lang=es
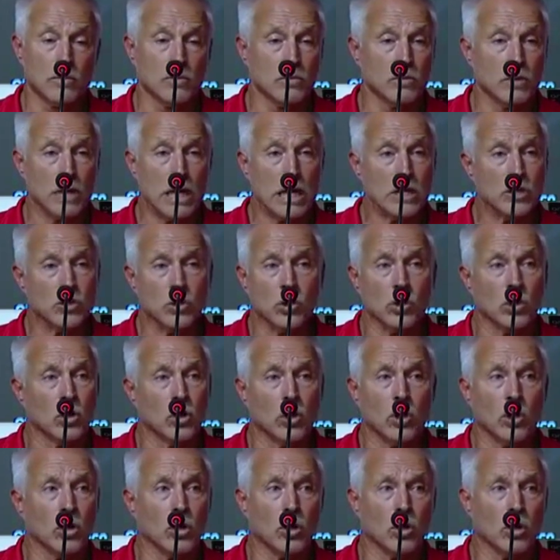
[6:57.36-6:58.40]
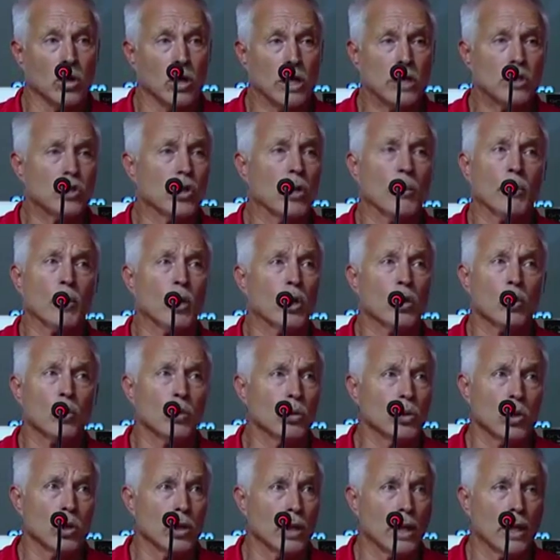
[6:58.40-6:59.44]
Eso, eso es
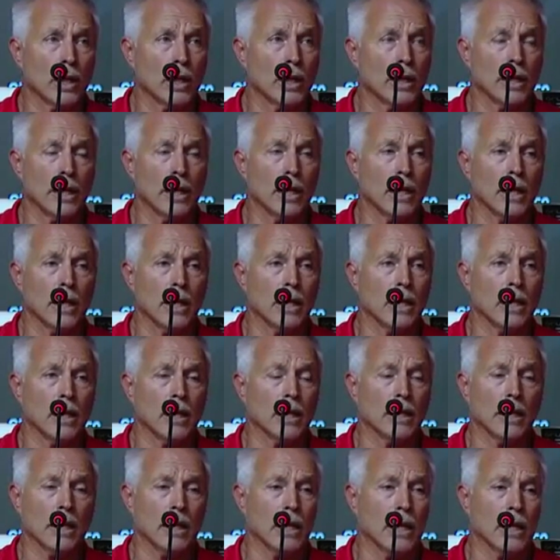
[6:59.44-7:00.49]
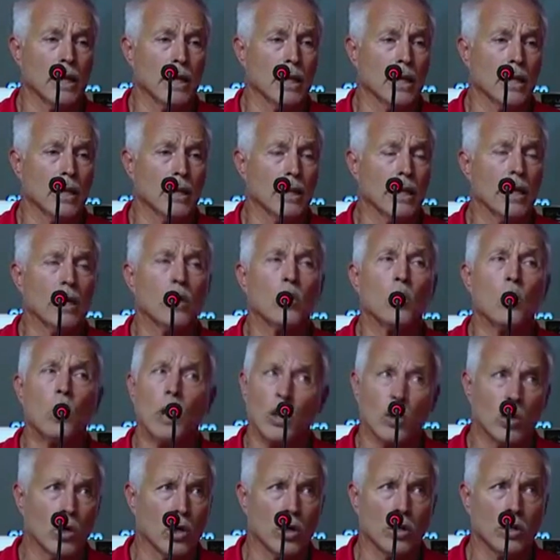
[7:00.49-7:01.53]
producto del,
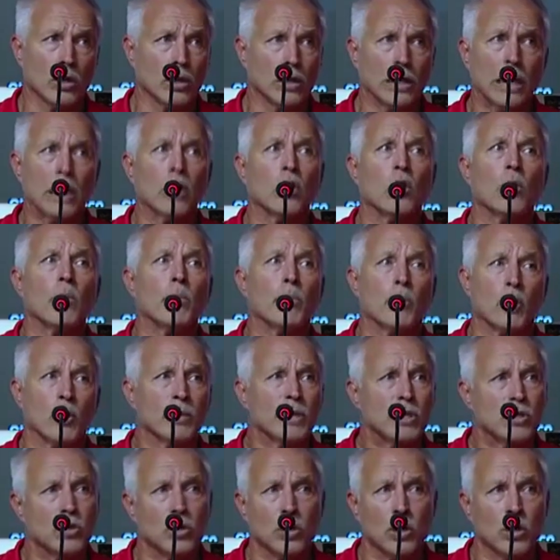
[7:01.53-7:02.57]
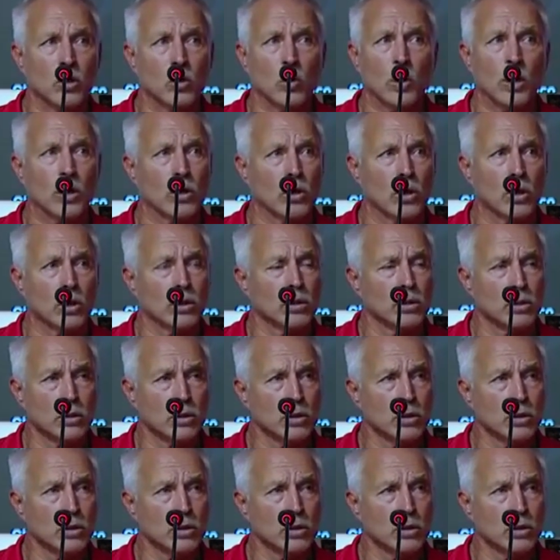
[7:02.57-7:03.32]
jugador, del compromiso del jugador.